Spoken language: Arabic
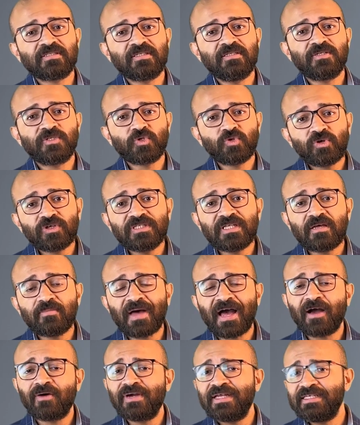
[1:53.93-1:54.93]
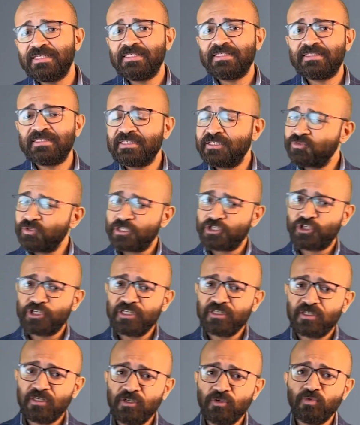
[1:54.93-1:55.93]
السخنه بحوالي
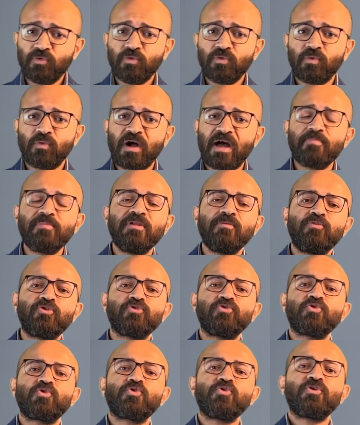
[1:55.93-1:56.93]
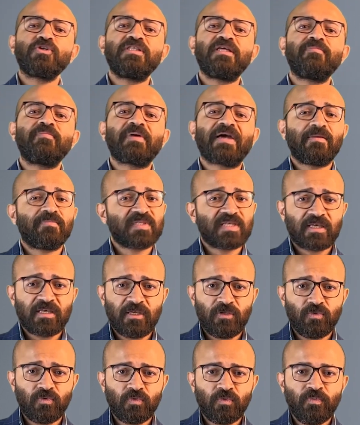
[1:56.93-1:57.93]
22 كيلو وقبل بورت السخنه ب 5
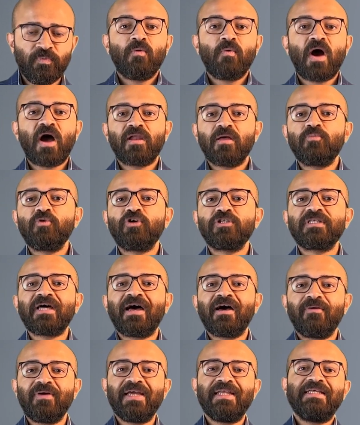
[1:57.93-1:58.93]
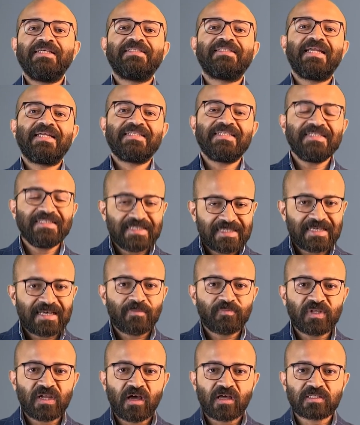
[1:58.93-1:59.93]
كيلو وعلى بعد حوالي 30 دقيقه
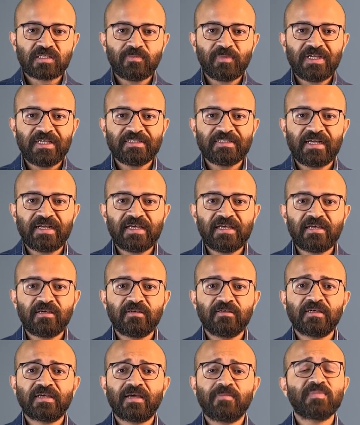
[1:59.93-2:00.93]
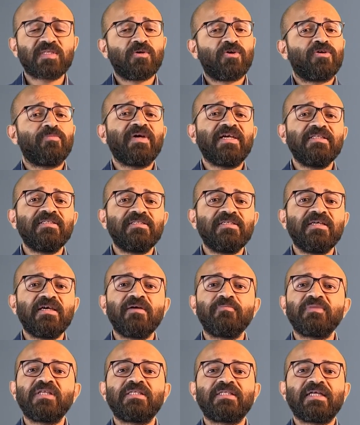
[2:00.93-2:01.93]
من العاصمه الاداريه 45 دقيقه
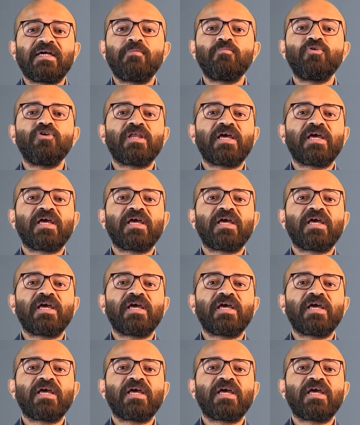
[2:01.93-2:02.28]
من التجمع